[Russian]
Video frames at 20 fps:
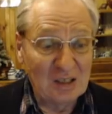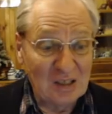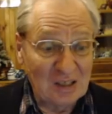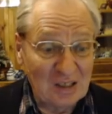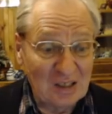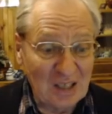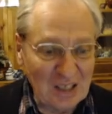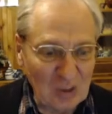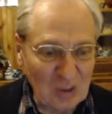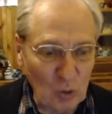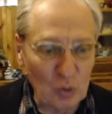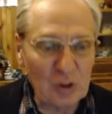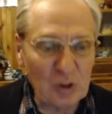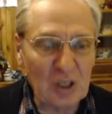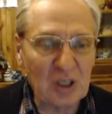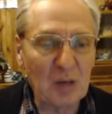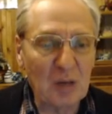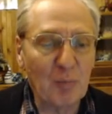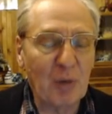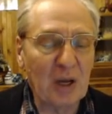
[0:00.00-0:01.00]
таким,
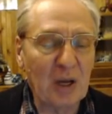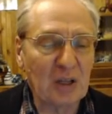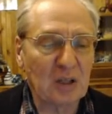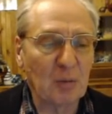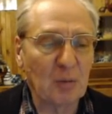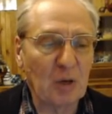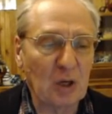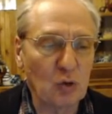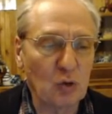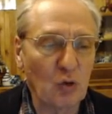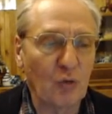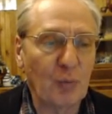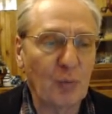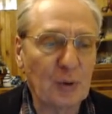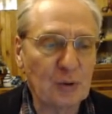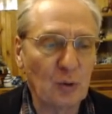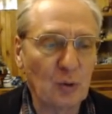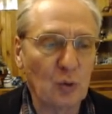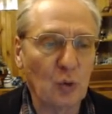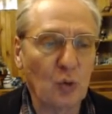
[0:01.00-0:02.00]
таким порядком ходов,
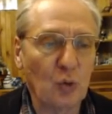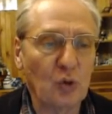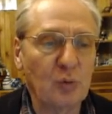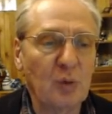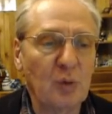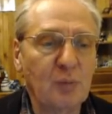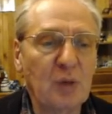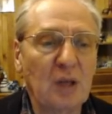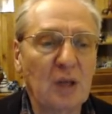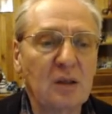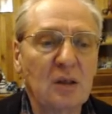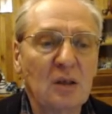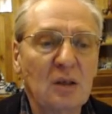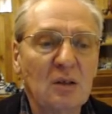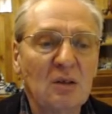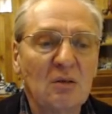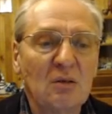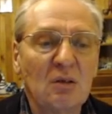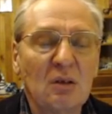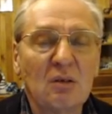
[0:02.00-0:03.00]
поскольку ход b5
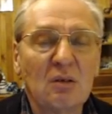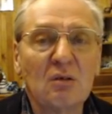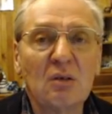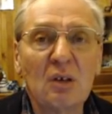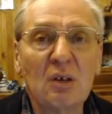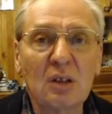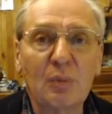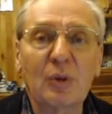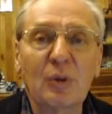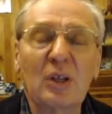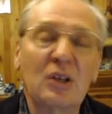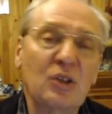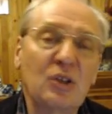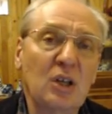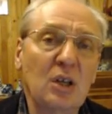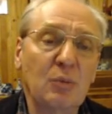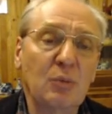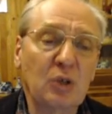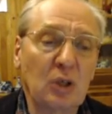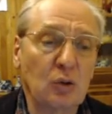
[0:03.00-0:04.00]
это
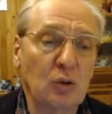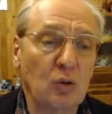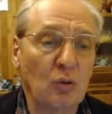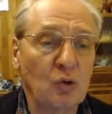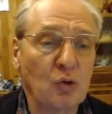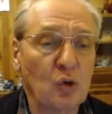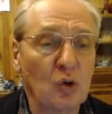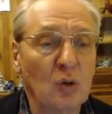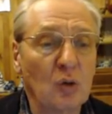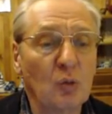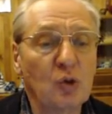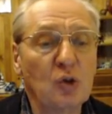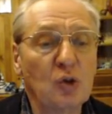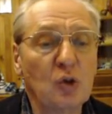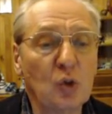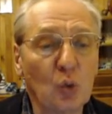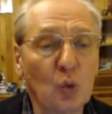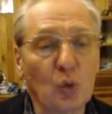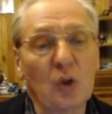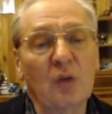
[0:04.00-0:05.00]
продолжение, без которого черным очень
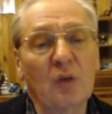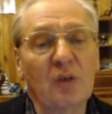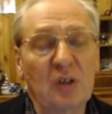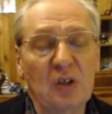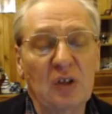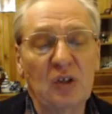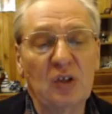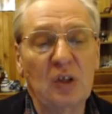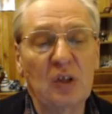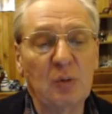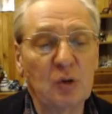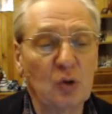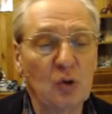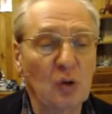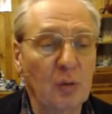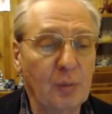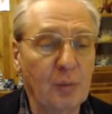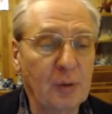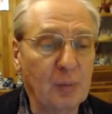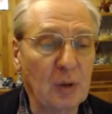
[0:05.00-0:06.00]
трудно в этой системе
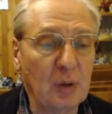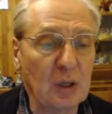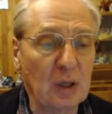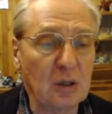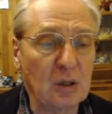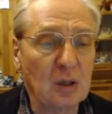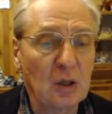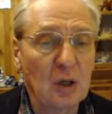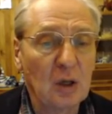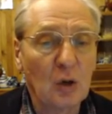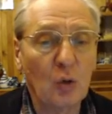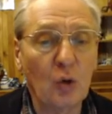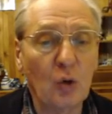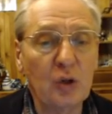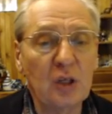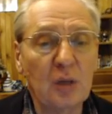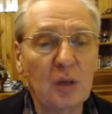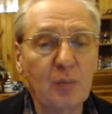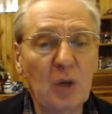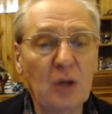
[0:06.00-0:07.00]
что-либо предпринять,
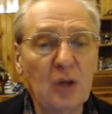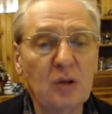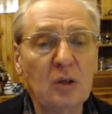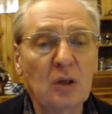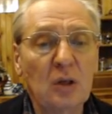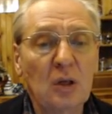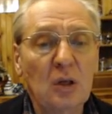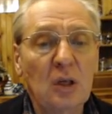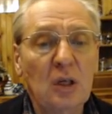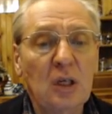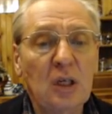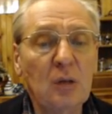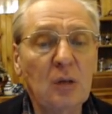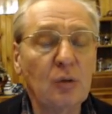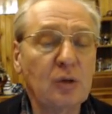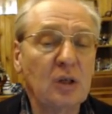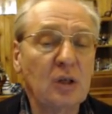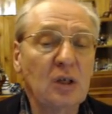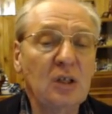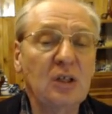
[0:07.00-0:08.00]
конь e5, и
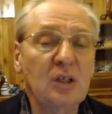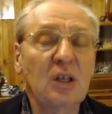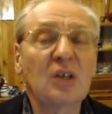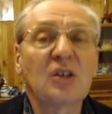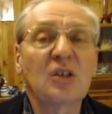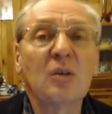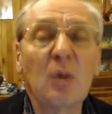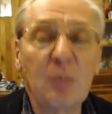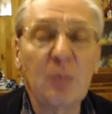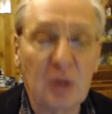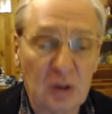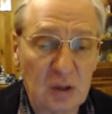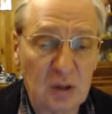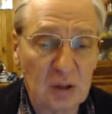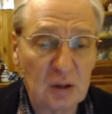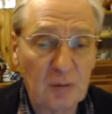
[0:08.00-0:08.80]
вот интересный момент.